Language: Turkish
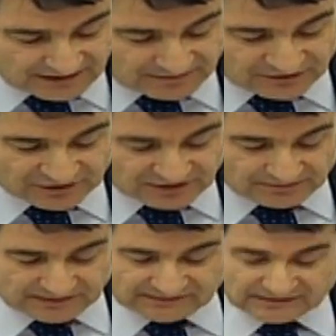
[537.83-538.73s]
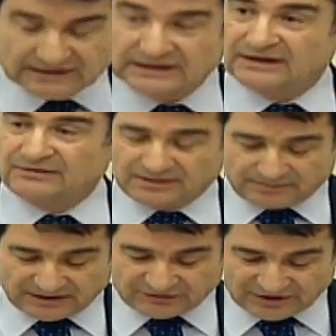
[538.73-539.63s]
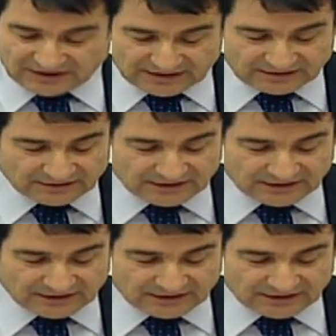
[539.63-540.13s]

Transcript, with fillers: Başkanımız Devlet Bahçeli'nin